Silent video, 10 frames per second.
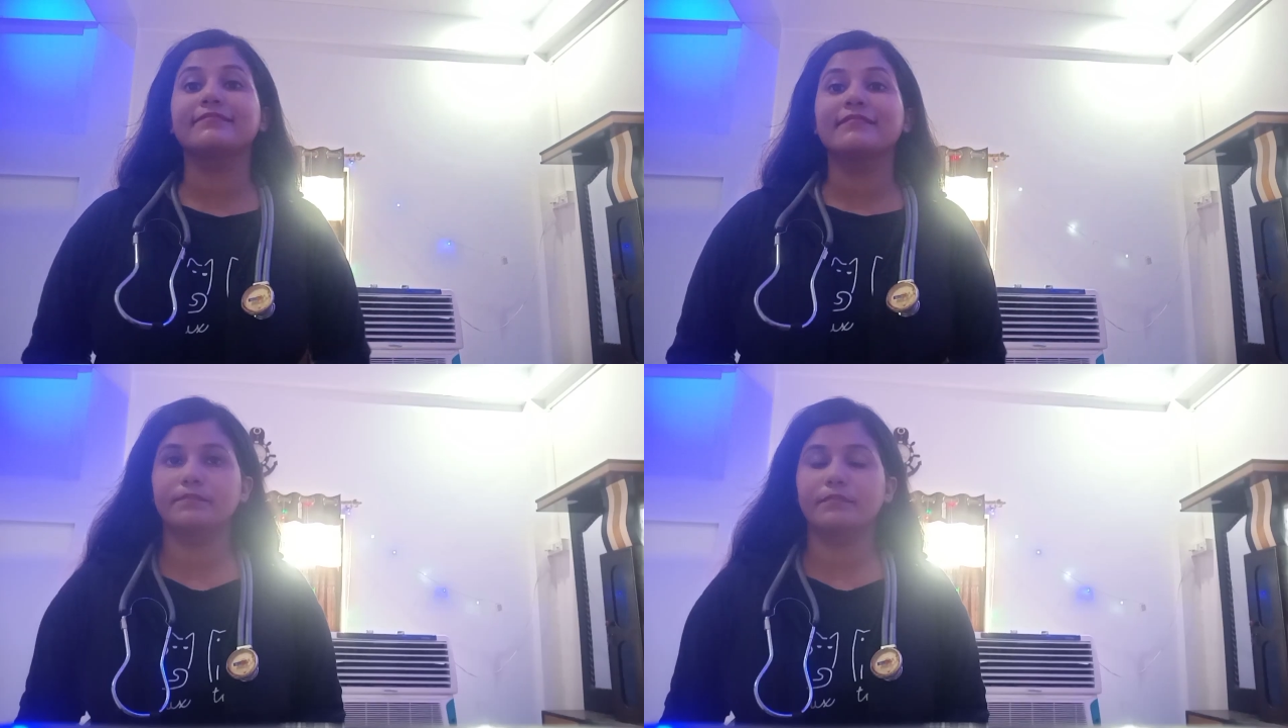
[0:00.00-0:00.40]

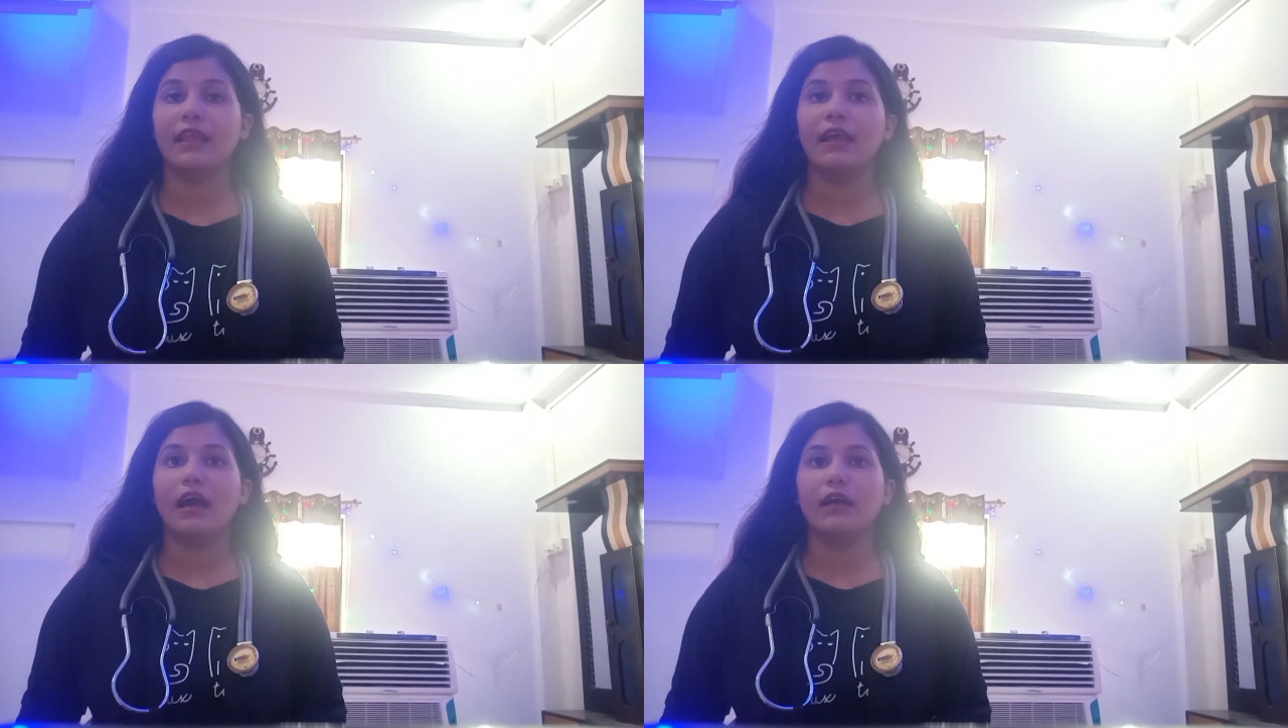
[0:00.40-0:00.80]

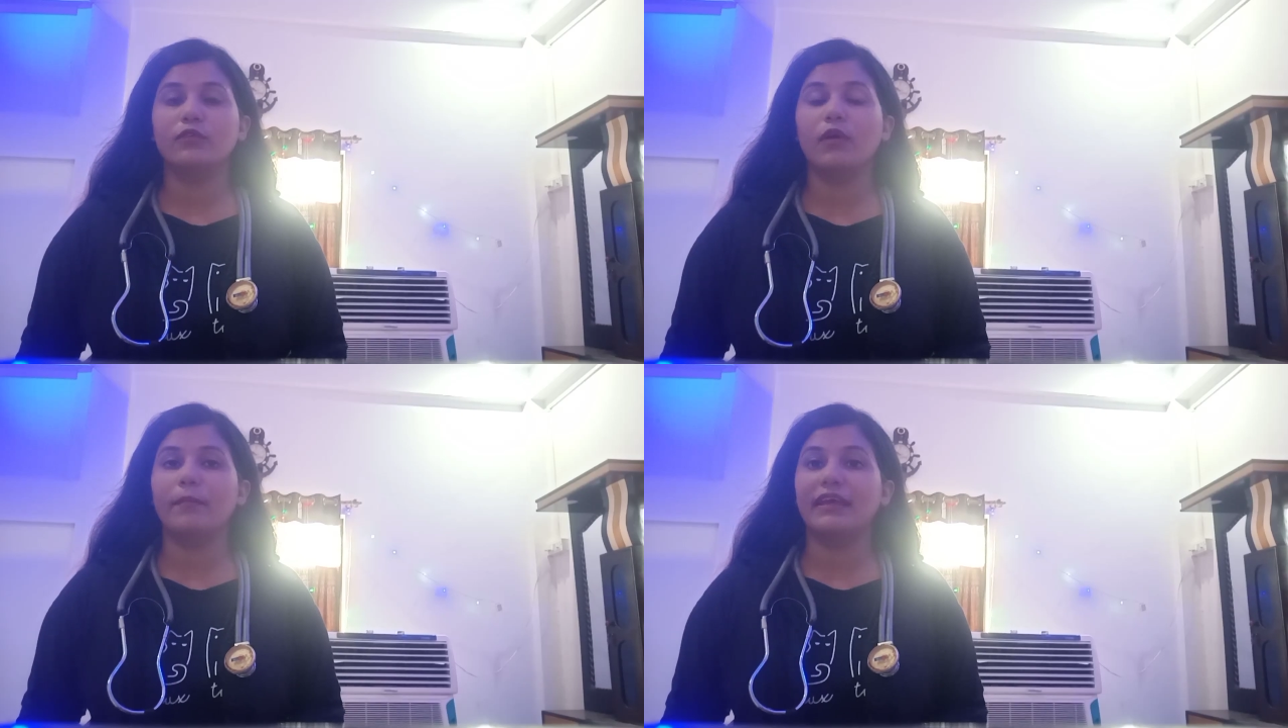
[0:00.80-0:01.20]
हाँ,
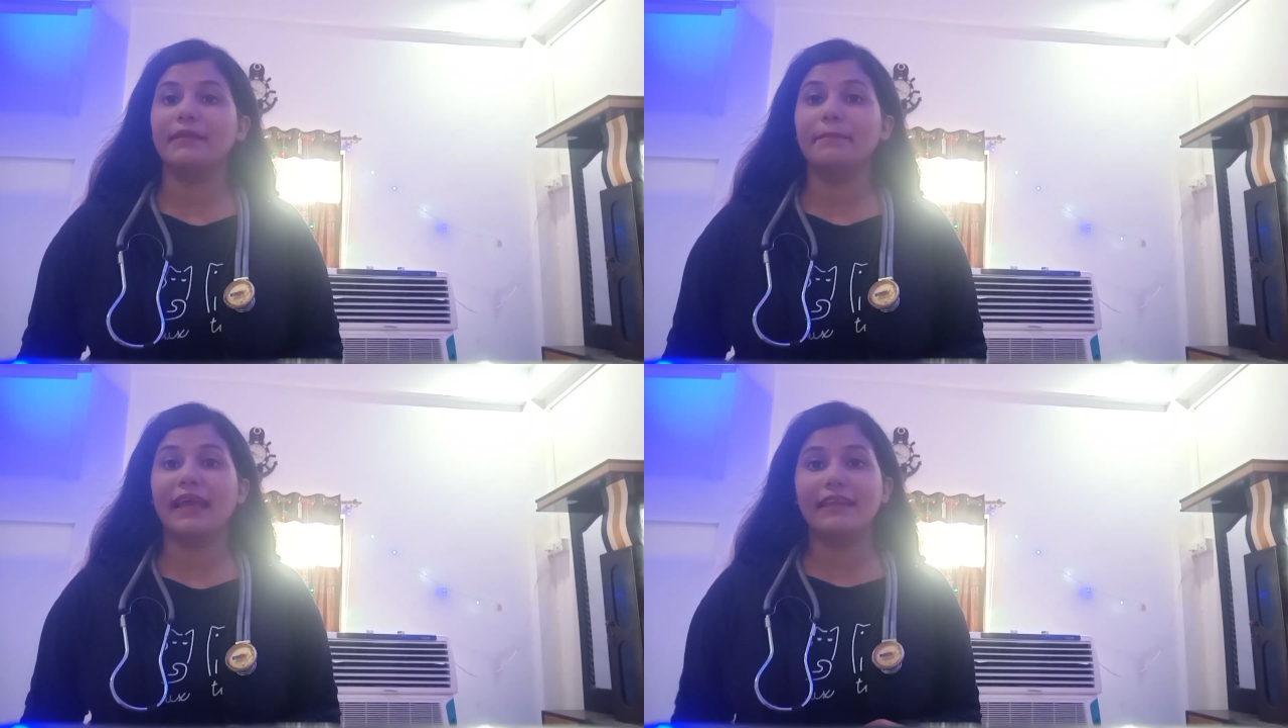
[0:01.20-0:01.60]
तो
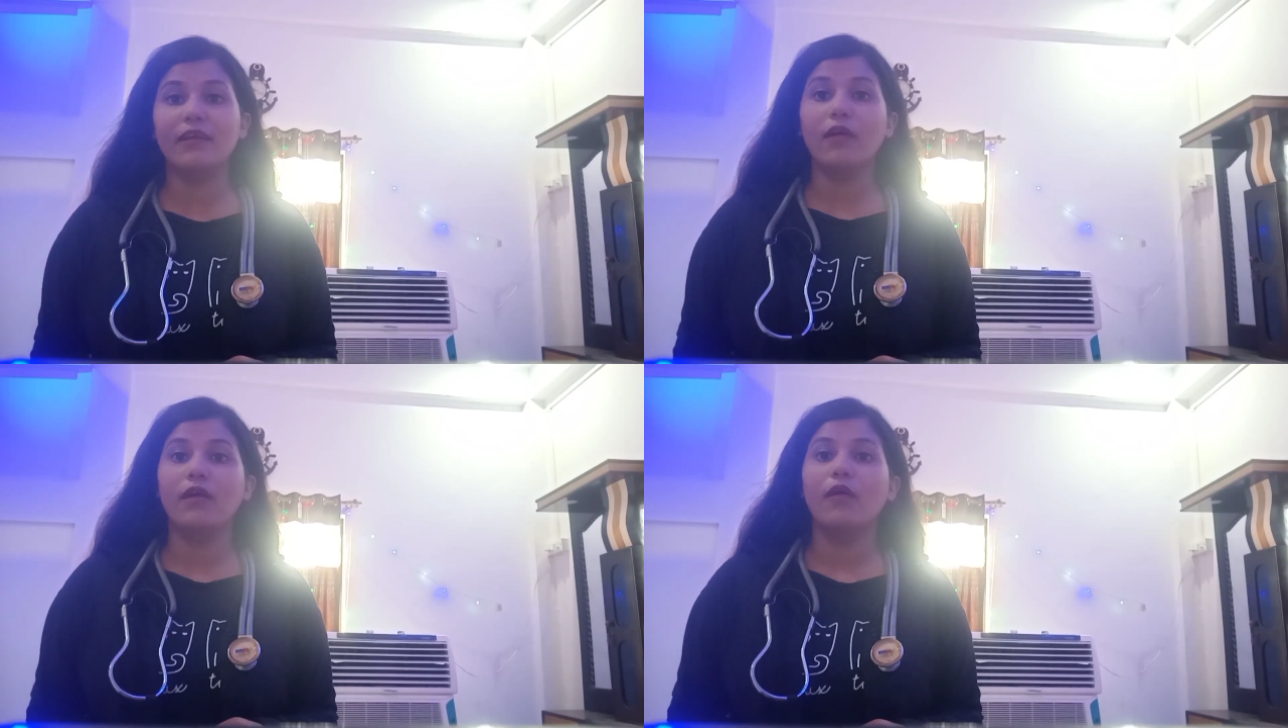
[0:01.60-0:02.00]
हमारी
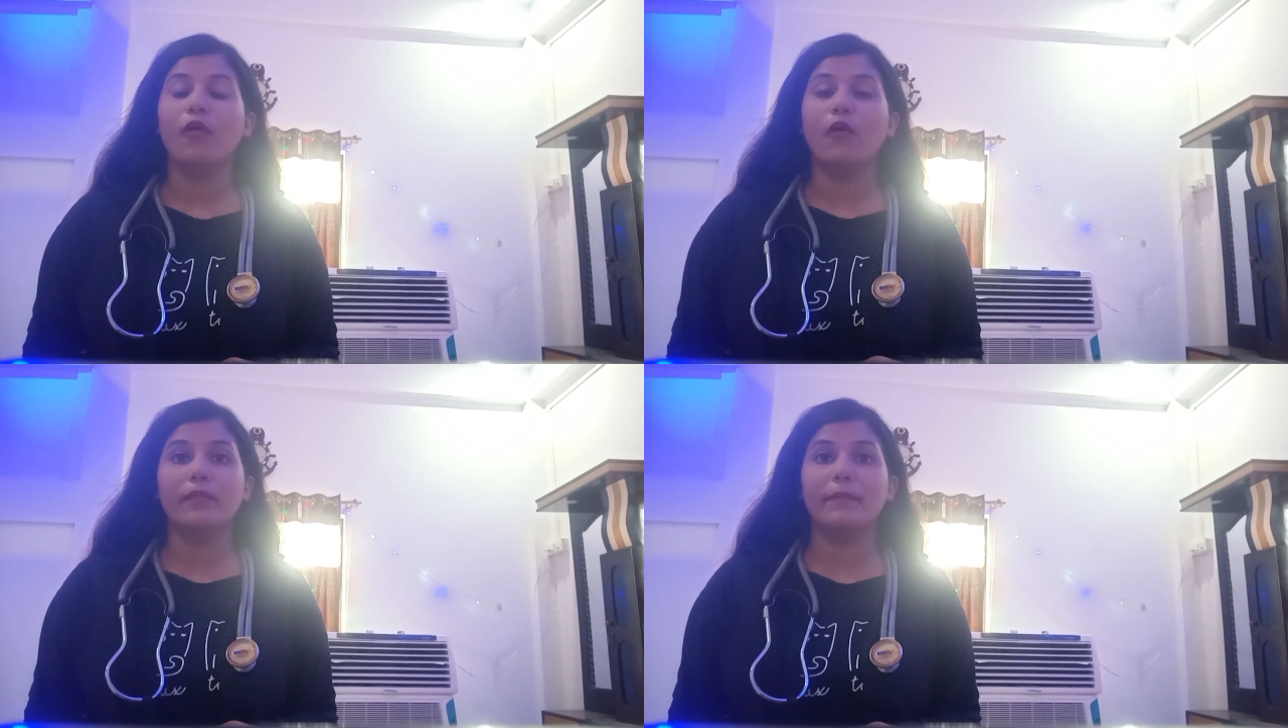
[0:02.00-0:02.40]
पहली
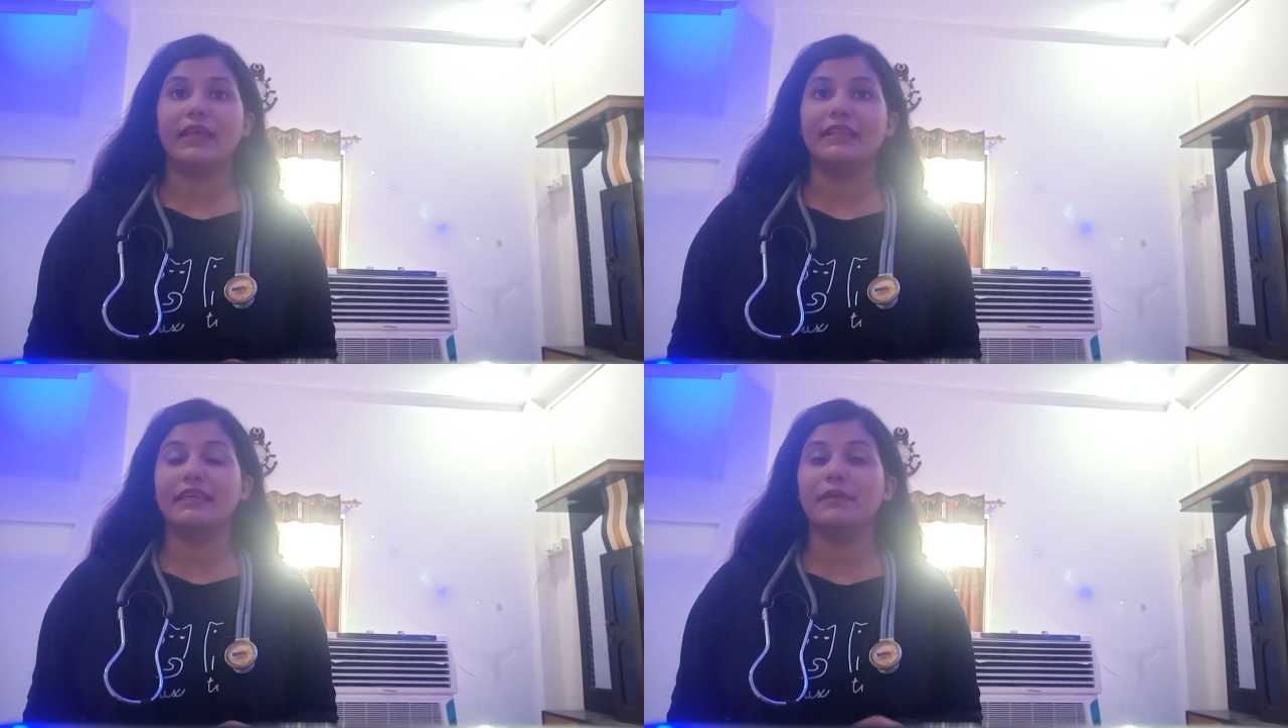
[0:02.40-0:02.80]

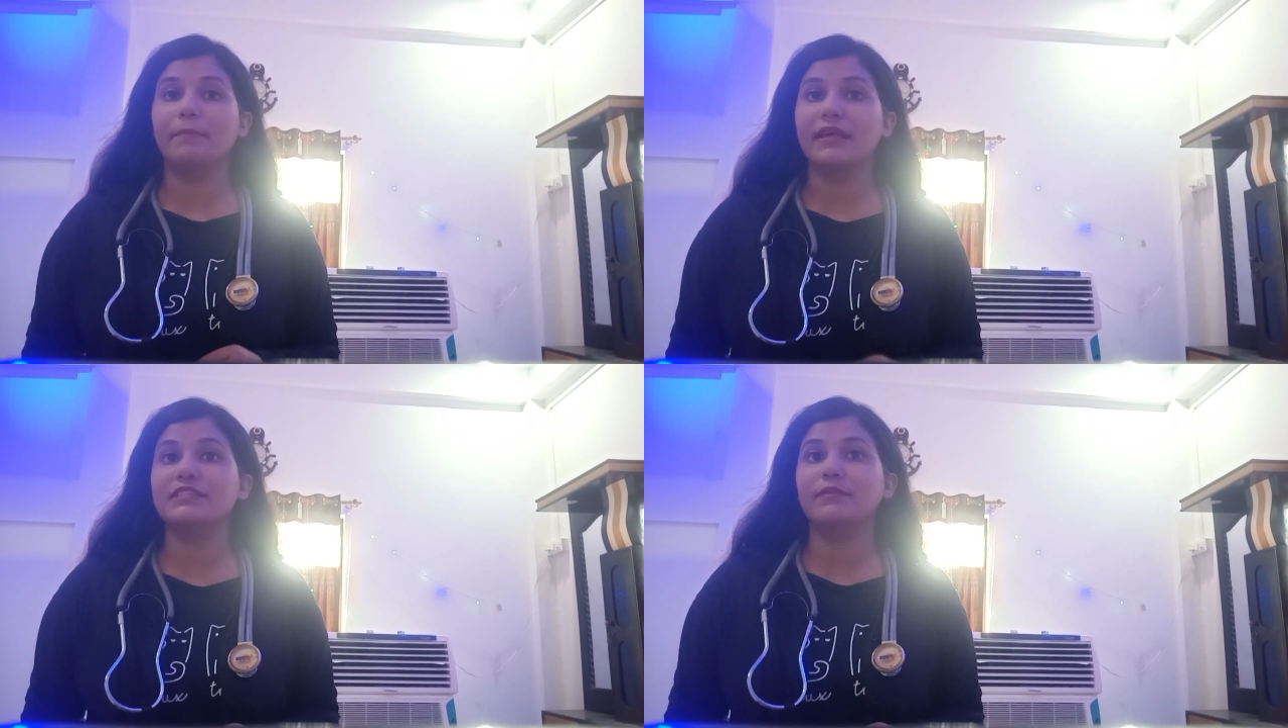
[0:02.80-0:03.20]
होम्योपैथिक की
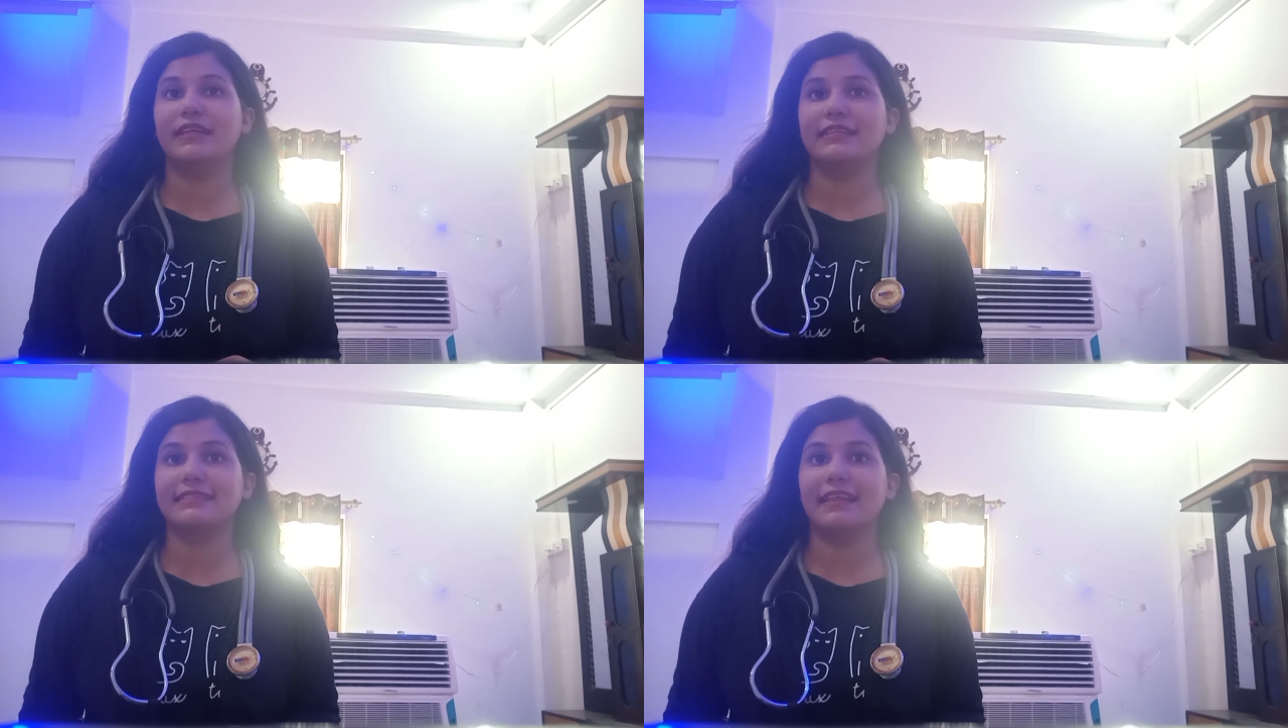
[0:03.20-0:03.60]
बेस्ट
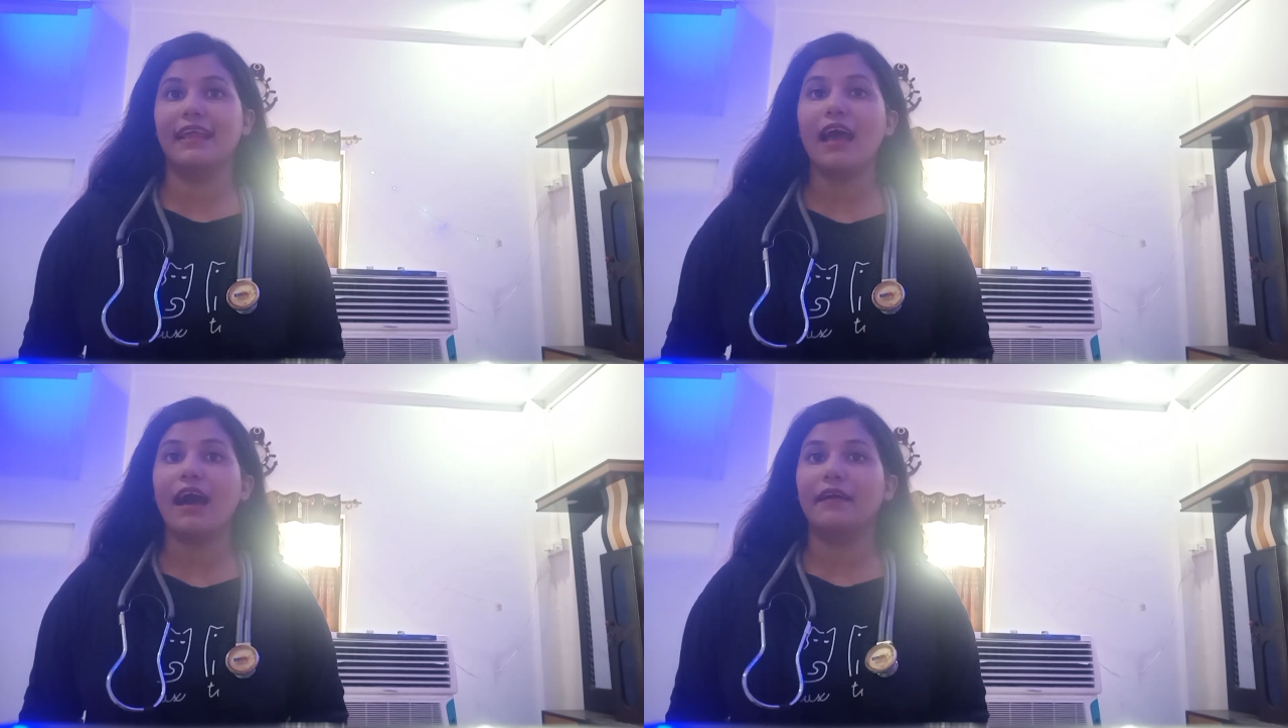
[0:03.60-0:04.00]
मेडिसिन है